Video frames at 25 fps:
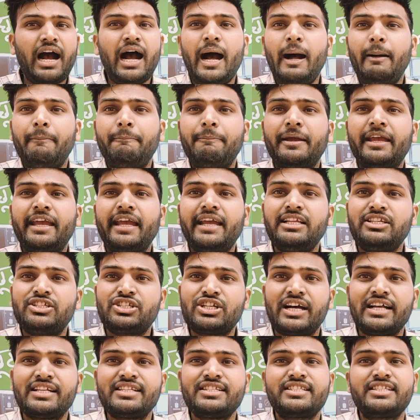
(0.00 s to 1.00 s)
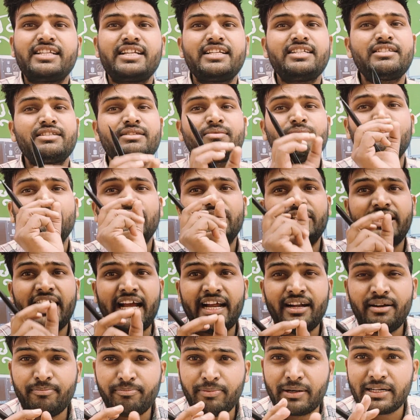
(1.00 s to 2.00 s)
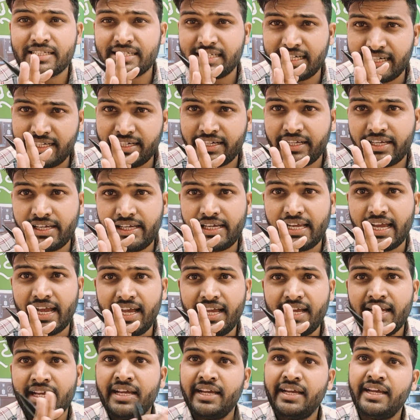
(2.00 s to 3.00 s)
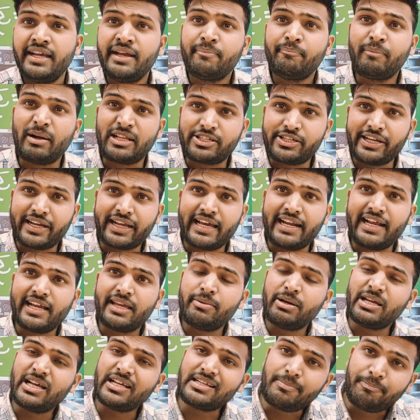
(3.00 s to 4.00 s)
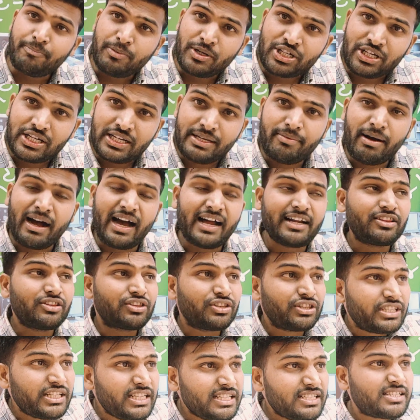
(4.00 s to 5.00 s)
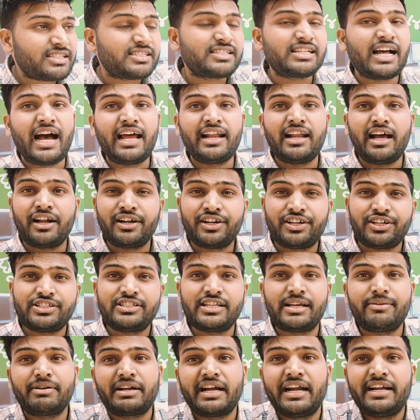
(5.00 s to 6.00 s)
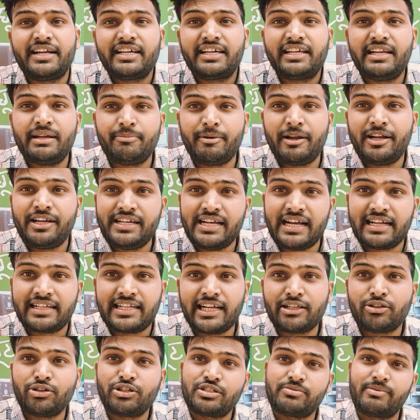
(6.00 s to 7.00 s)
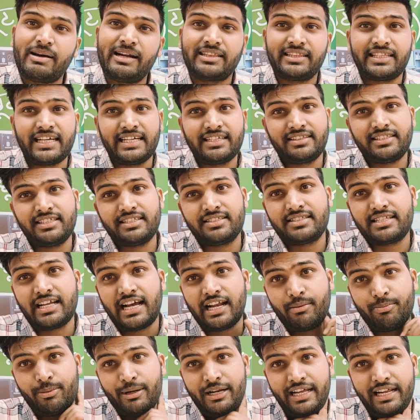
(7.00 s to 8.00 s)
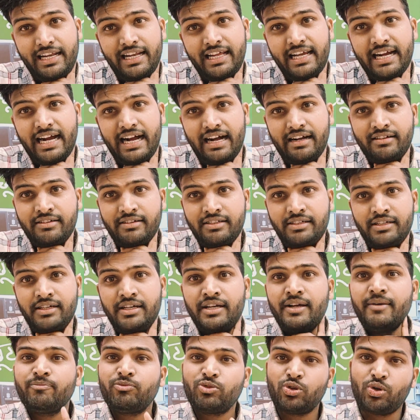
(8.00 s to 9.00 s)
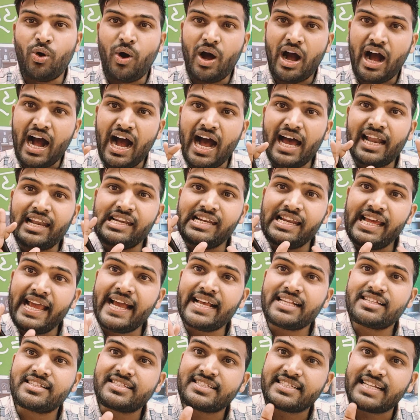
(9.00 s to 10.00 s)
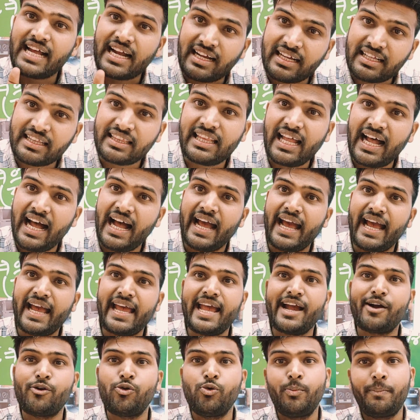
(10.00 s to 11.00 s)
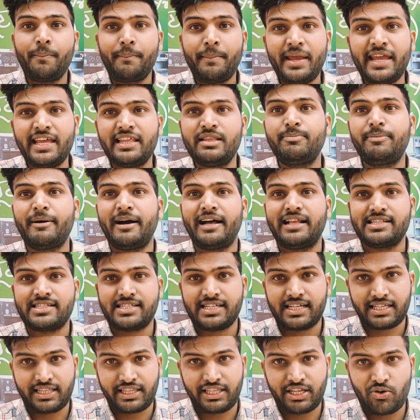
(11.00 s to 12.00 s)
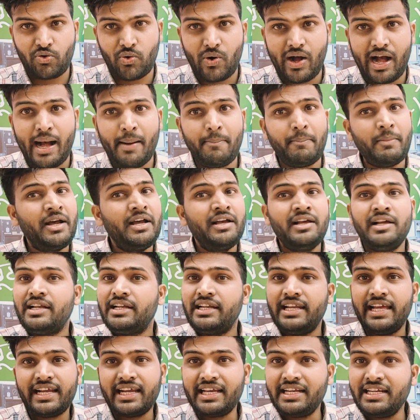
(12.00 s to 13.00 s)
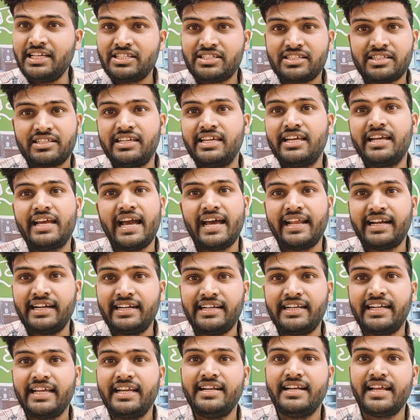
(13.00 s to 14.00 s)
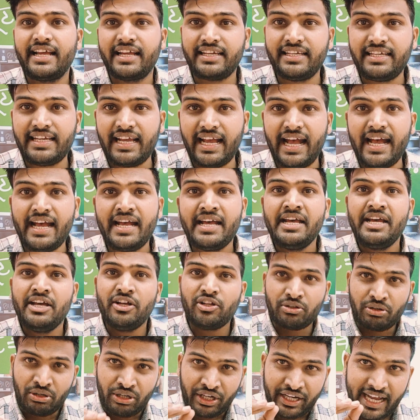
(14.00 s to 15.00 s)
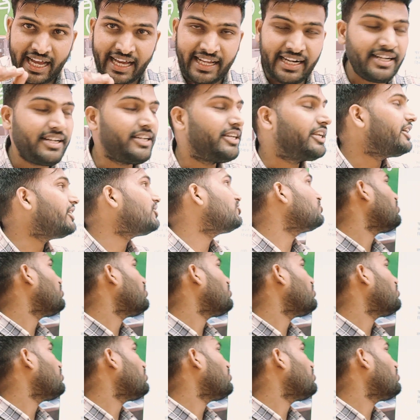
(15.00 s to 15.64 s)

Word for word: आपके चांसेस 10 परसेंट ही हैं बच्चे कह रहे हैं कि भैया जब पिछली बार 30 साल अनरिजर्व कैटेगरी पे लिया था तो इस बार 33 साल पे ले लेगा तो हाँ ले सकता है एक उम्मीद पाल सकते हो आप लेकिन इसकी गारंटी नहीं है गारंटी